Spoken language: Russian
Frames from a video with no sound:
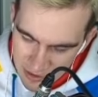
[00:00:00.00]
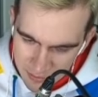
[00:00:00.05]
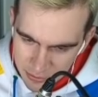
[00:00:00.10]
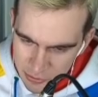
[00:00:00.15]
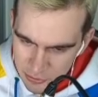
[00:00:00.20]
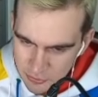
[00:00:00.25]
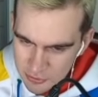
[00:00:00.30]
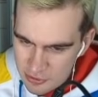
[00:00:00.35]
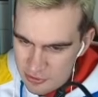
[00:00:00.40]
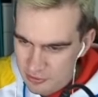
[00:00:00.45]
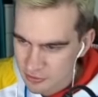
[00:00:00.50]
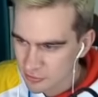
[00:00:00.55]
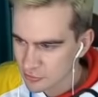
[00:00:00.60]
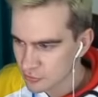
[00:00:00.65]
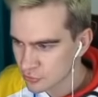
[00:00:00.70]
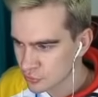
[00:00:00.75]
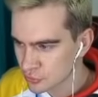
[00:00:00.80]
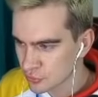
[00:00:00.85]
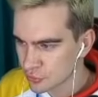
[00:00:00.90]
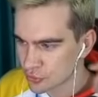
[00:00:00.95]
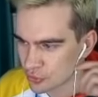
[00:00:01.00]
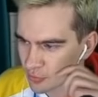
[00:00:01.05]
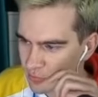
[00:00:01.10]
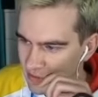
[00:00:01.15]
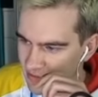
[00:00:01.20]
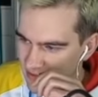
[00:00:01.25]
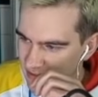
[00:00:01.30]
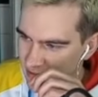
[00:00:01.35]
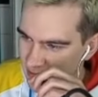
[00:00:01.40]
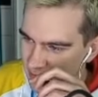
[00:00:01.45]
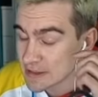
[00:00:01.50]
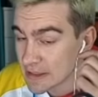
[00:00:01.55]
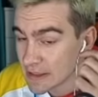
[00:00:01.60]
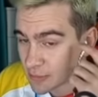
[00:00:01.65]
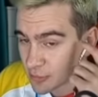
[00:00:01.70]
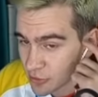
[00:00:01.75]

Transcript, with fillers: Я бы тоже ту еще посадил.